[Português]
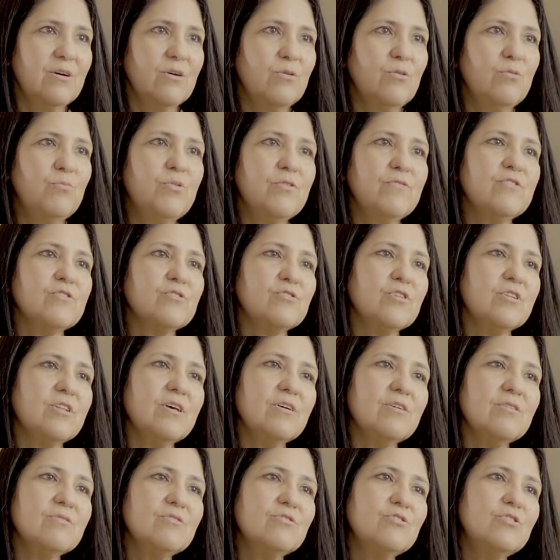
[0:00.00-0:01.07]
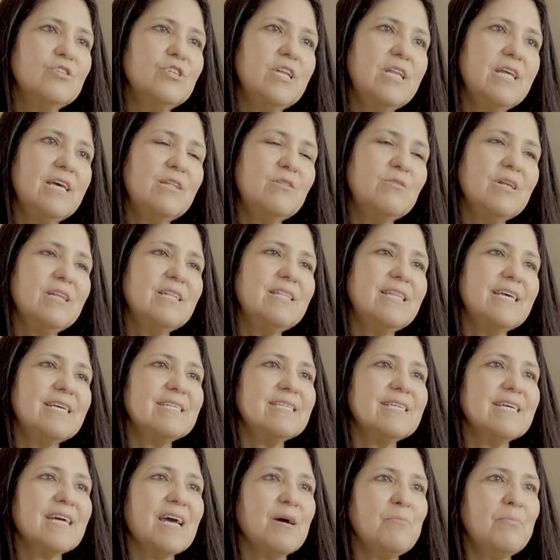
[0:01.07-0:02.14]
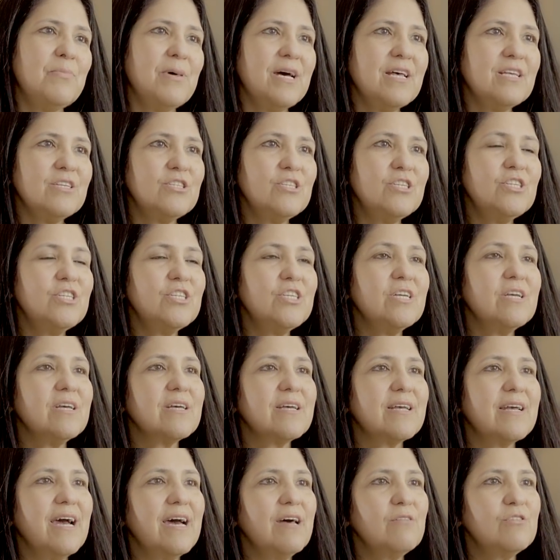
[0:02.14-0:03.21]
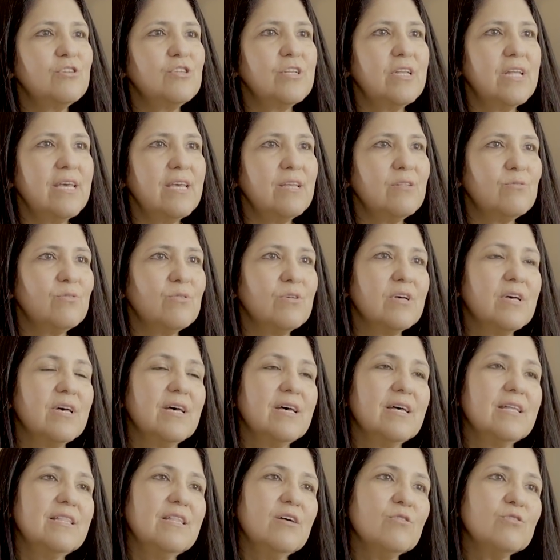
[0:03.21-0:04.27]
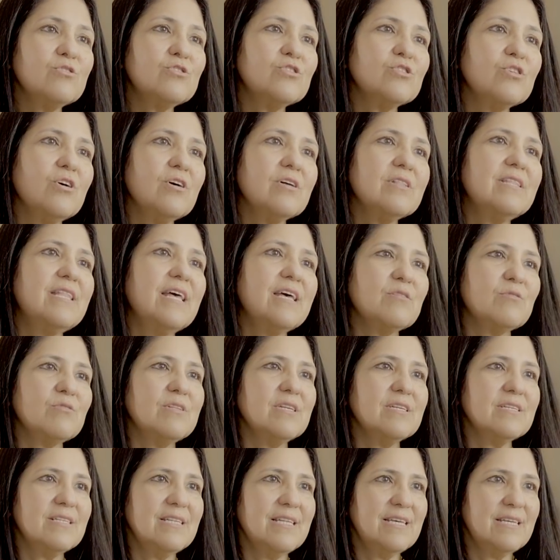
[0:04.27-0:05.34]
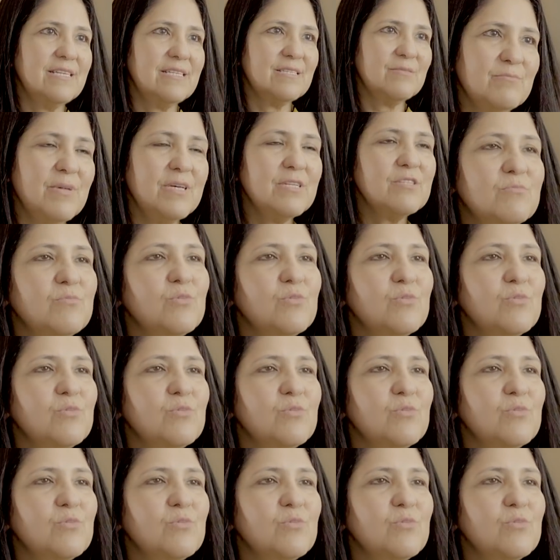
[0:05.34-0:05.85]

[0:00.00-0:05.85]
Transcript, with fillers: O profissional do direito ele tem que ser capaz de enxergar o direito não só dentro das leis, mas